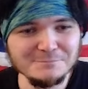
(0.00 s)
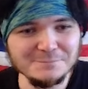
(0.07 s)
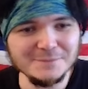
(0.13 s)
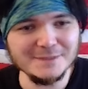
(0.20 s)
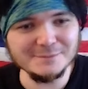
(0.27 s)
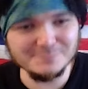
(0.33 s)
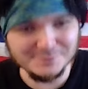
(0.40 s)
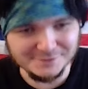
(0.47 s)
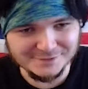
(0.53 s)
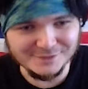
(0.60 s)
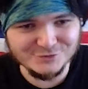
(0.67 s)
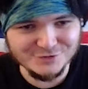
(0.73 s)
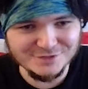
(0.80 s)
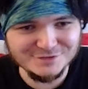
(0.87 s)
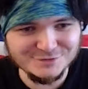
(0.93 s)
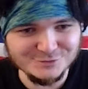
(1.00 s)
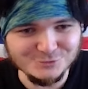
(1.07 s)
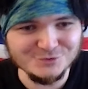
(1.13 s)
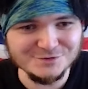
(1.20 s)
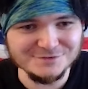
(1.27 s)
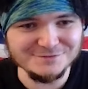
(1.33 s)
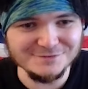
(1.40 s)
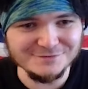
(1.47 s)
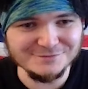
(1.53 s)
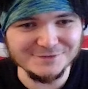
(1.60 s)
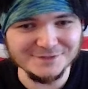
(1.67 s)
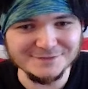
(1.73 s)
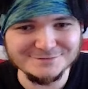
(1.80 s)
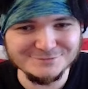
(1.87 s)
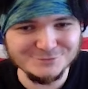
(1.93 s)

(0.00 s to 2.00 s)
и продолжать существовать.